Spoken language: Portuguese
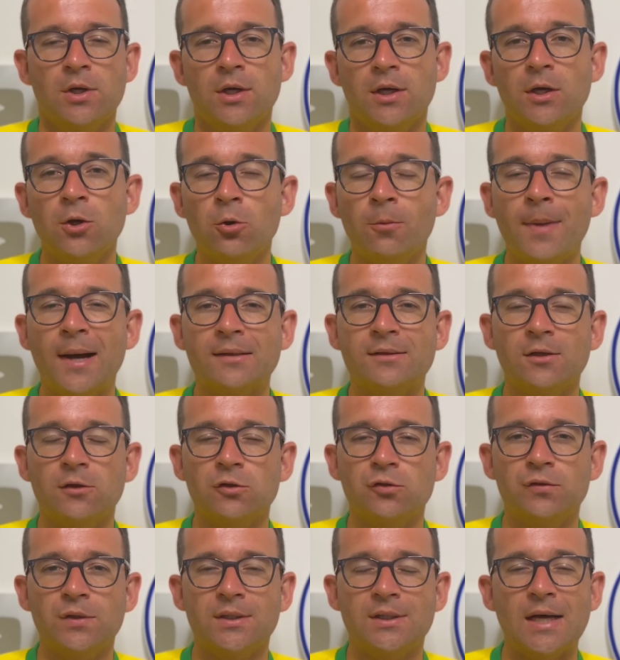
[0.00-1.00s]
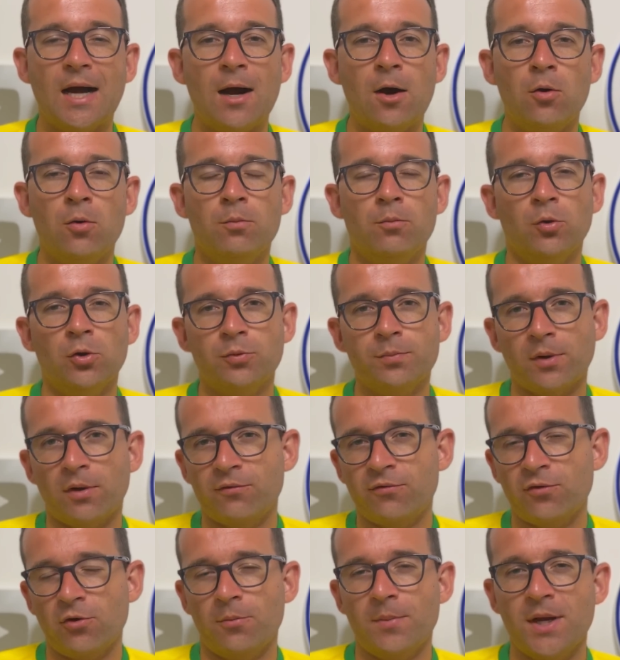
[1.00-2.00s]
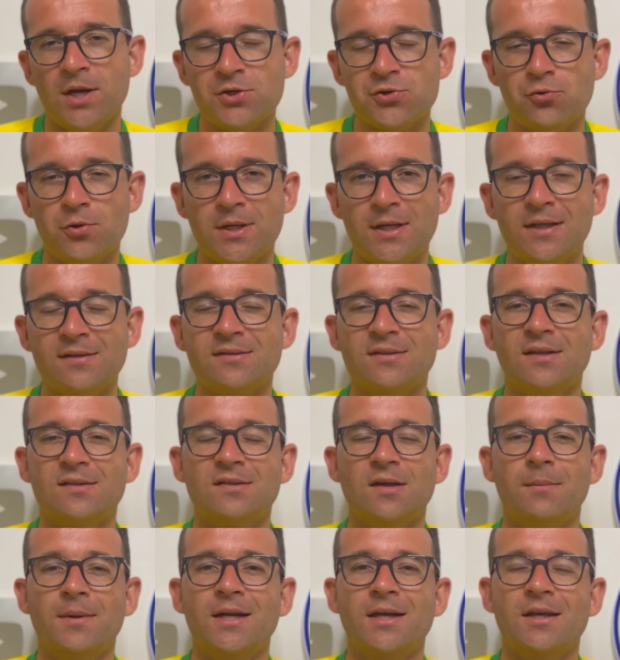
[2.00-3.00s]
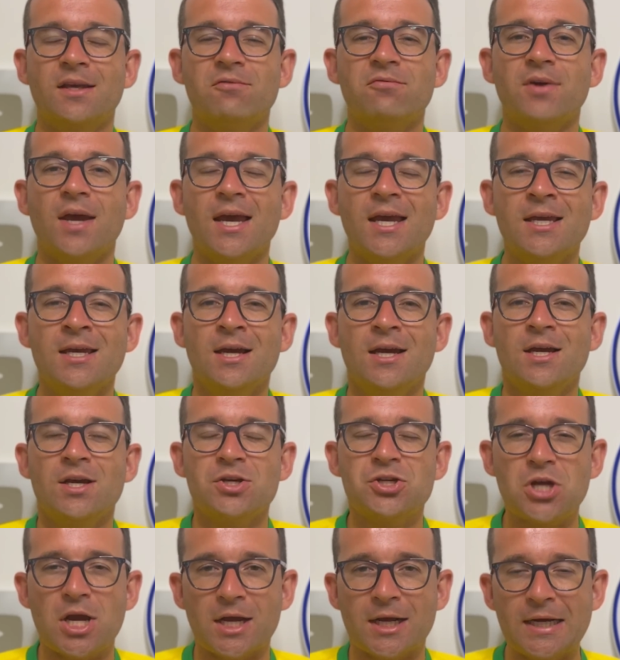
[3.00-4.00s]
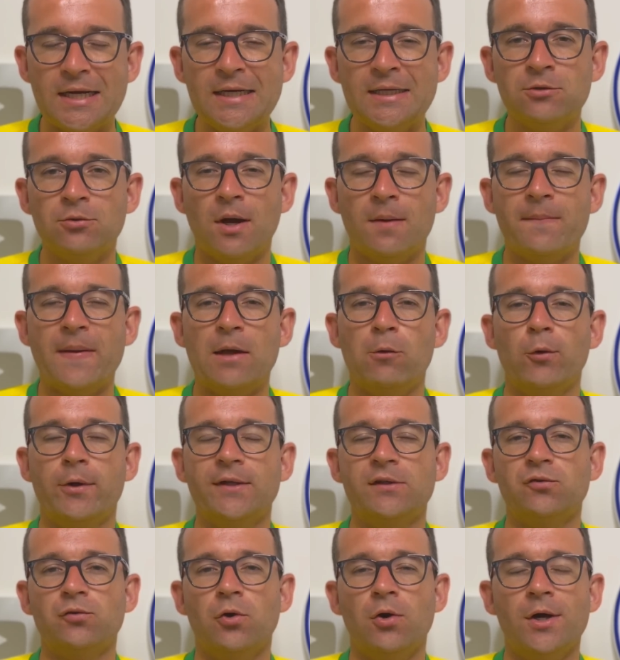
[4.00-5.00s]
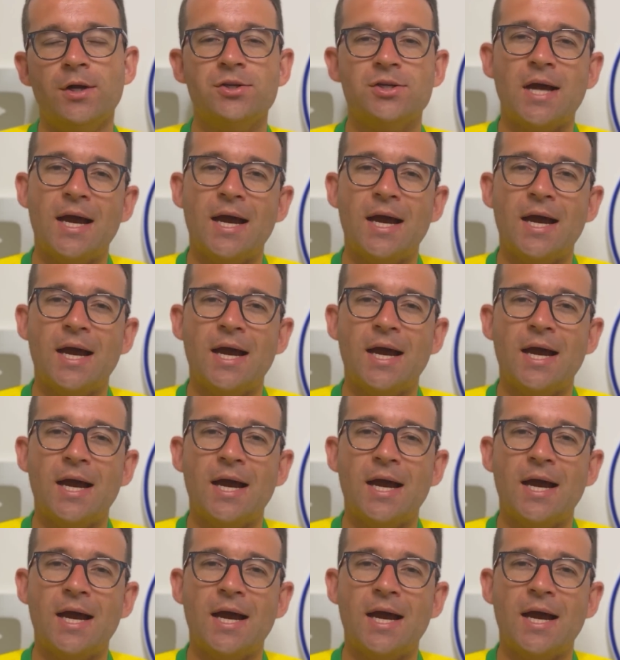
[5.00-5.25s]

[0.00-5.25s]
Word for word: E o Matheus Vital, muito provavelmente no início da semana que vem, chegando a Belo Horizonte.